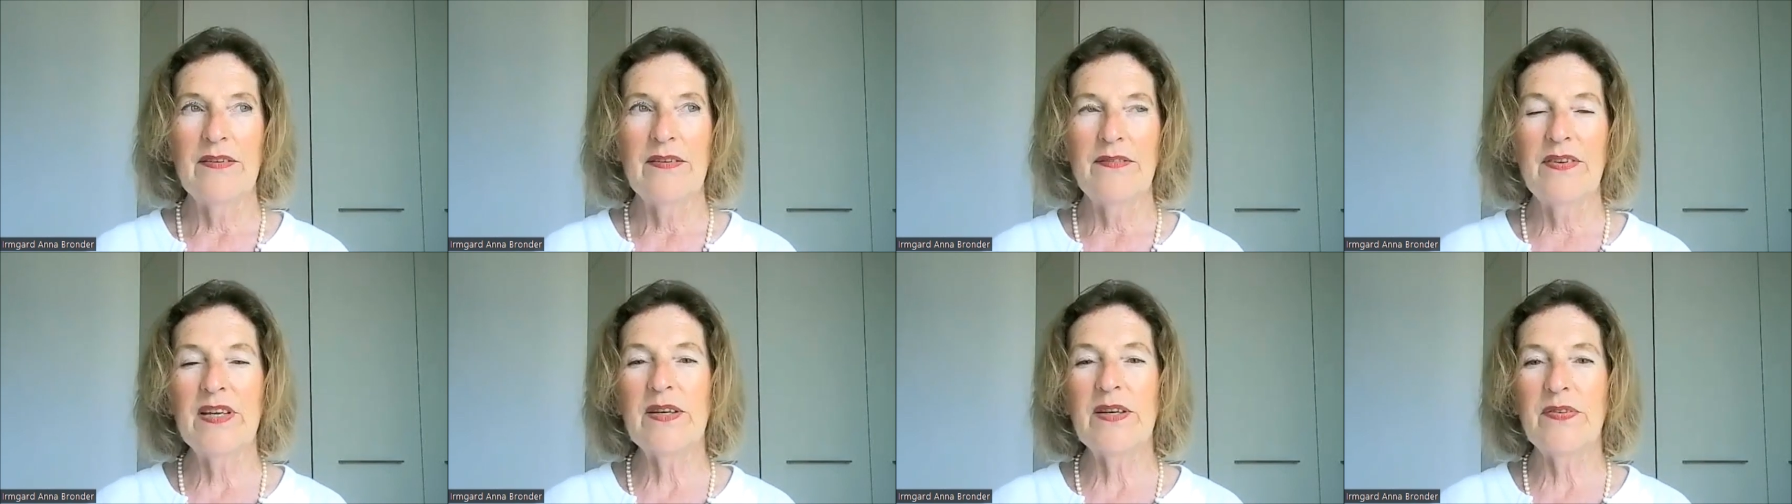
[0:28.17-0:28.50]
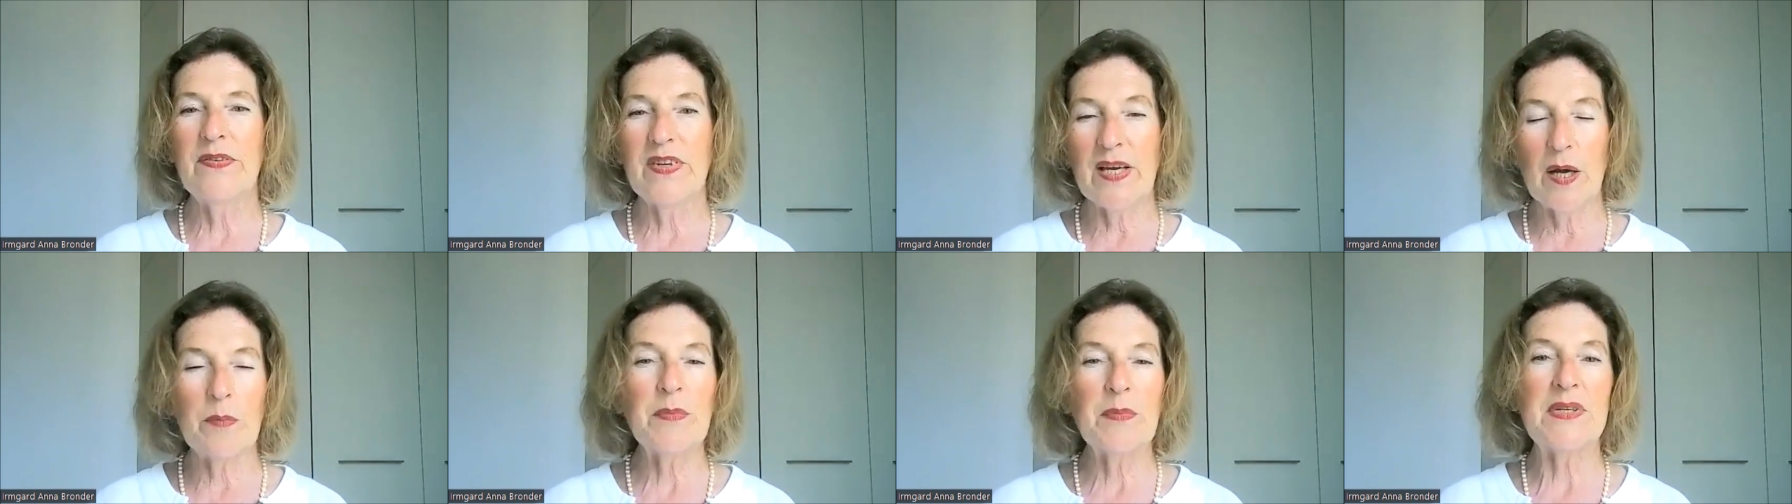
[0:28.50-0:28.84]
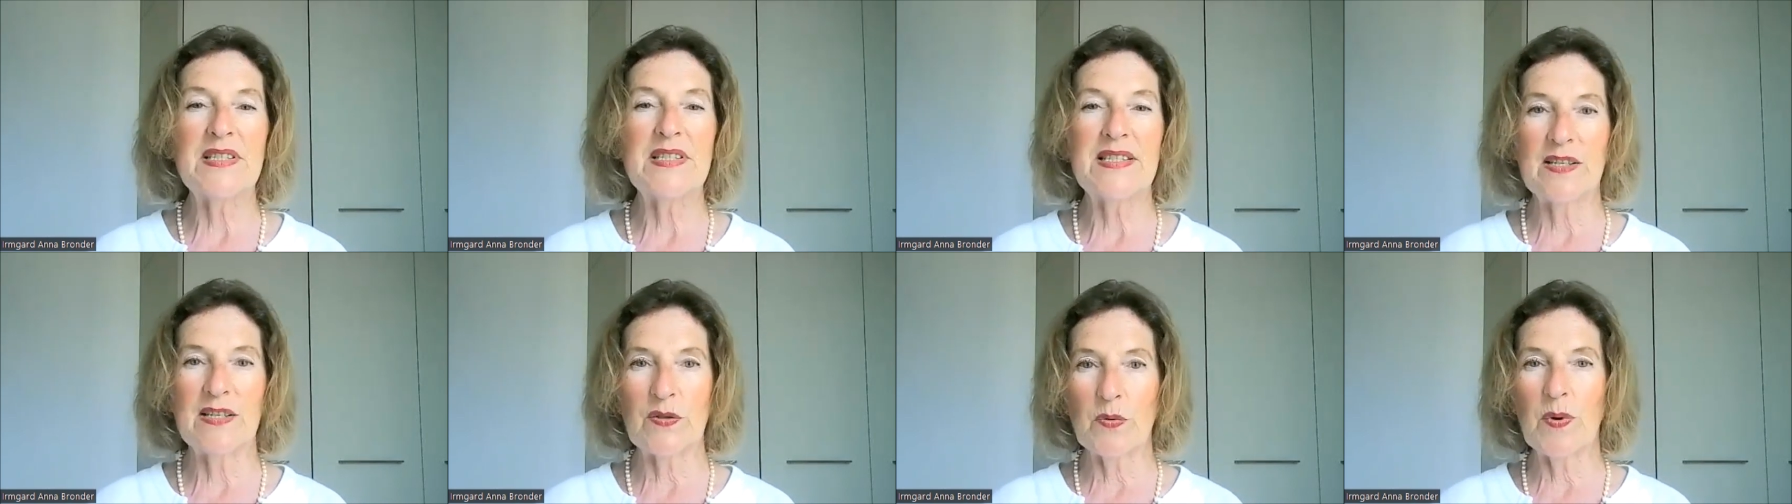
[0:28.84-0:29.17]
wie wir
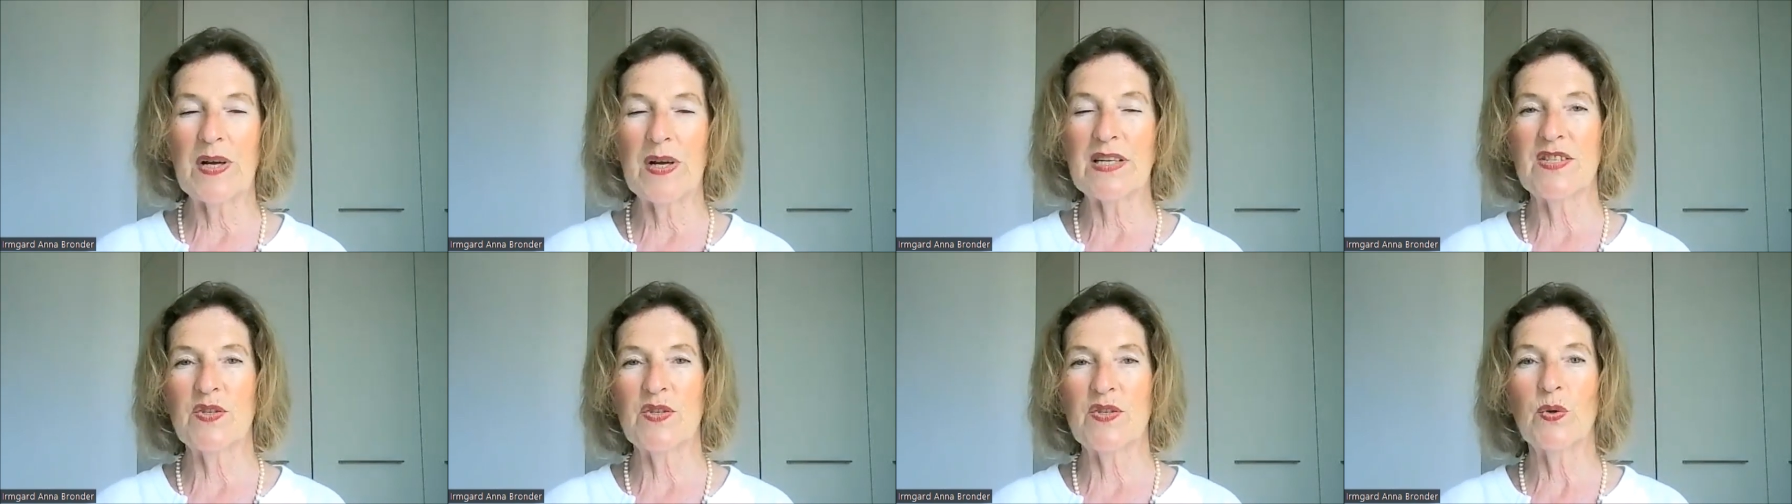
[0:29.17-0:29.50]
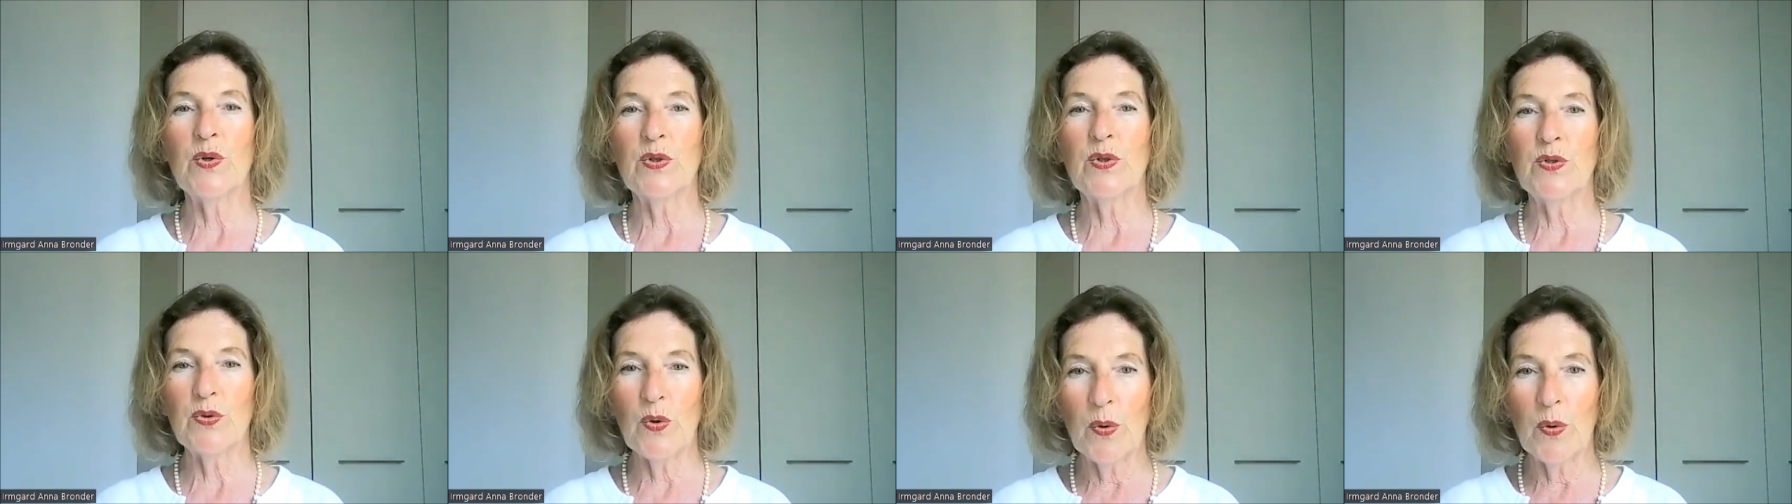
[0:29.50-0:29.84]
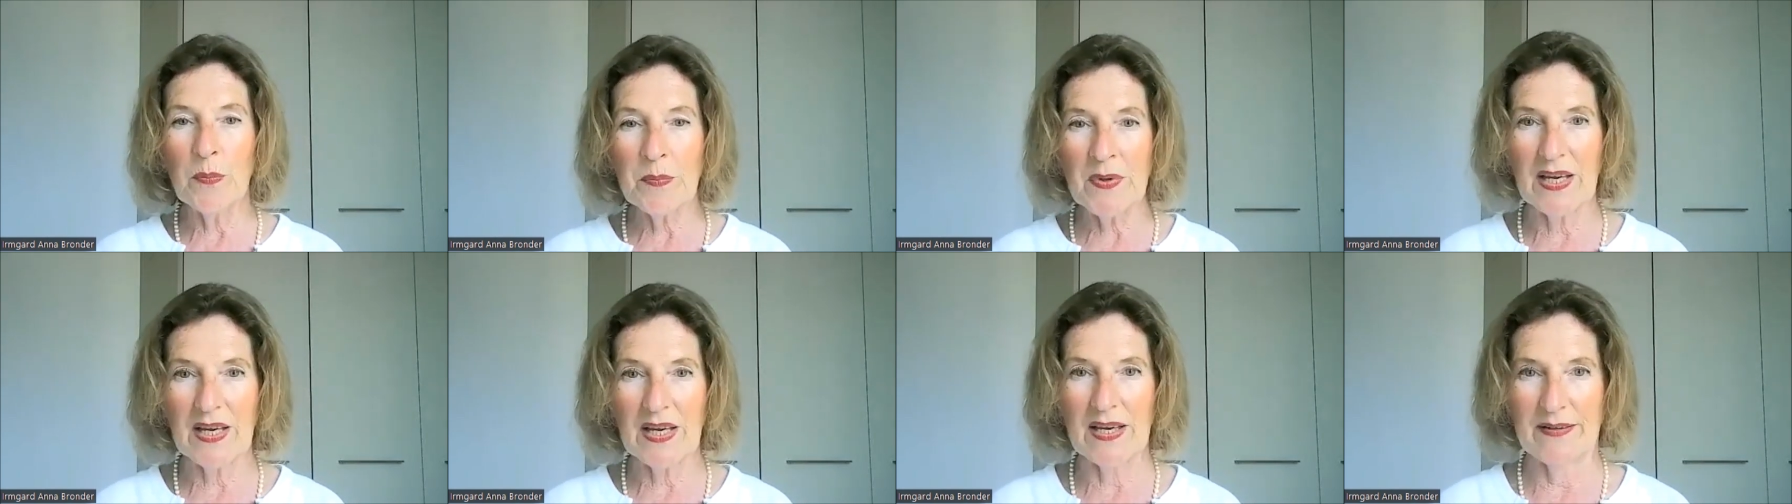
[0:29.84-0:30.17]
mit Situationen
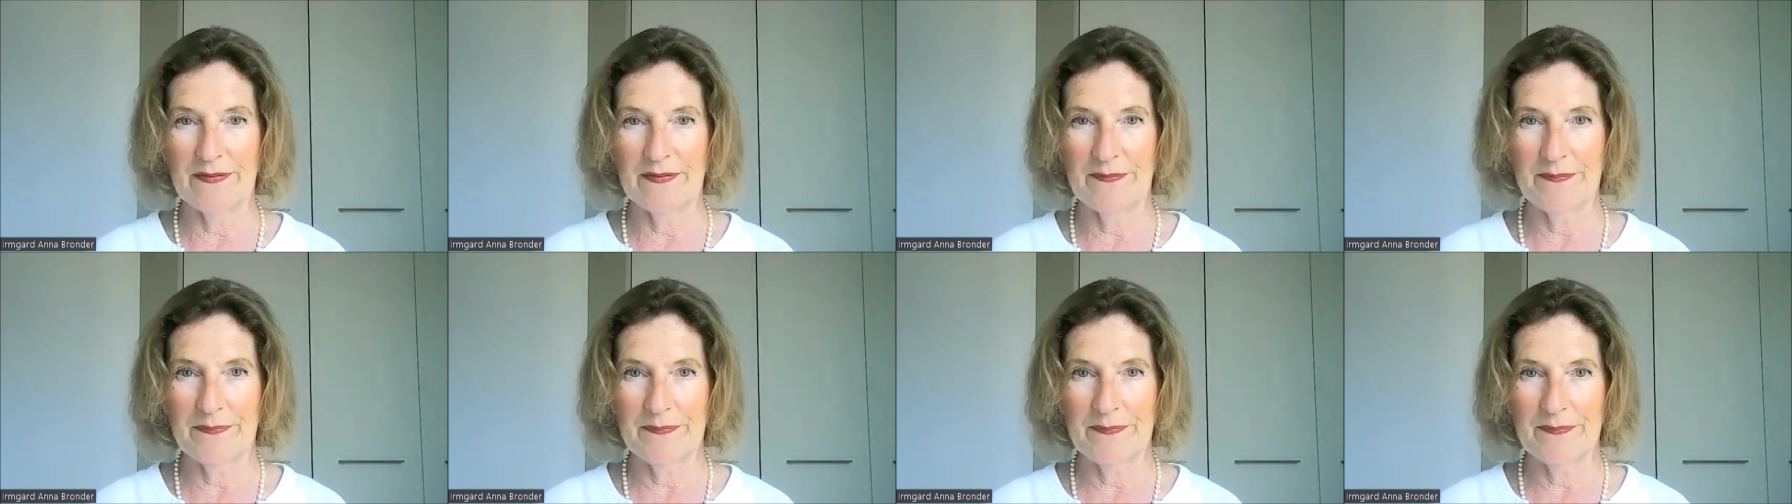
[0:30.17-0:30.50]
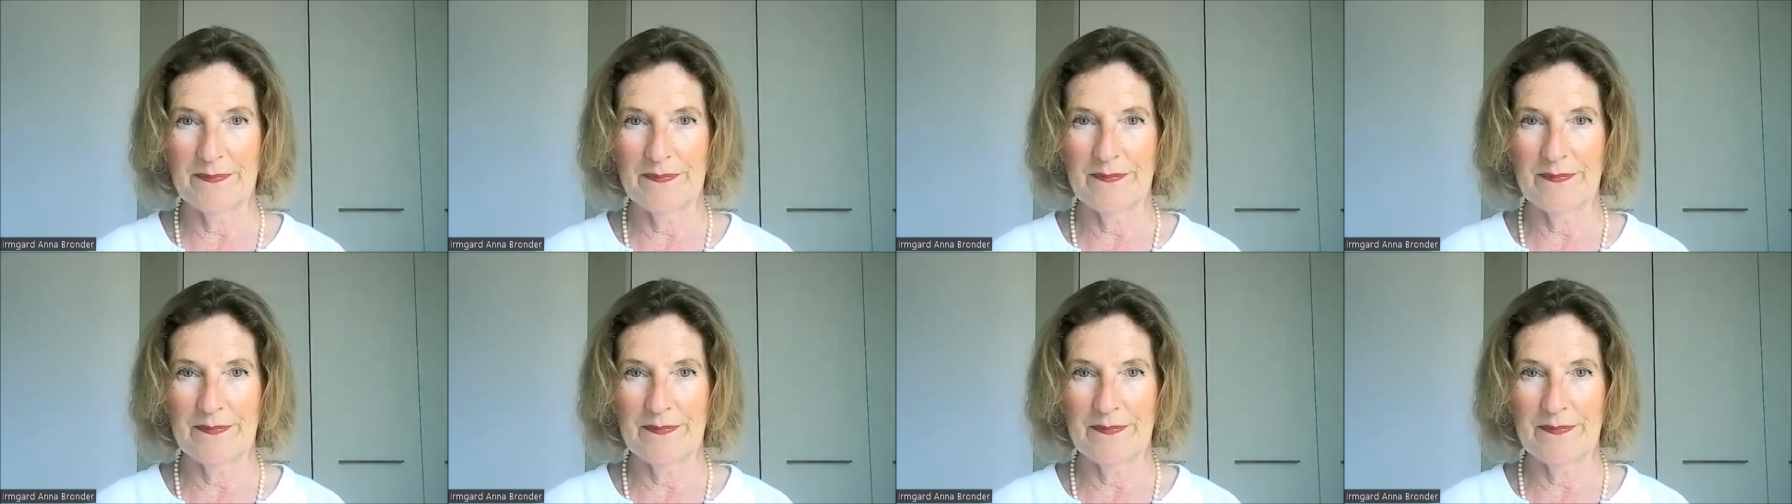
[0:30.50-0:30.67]
umgehen.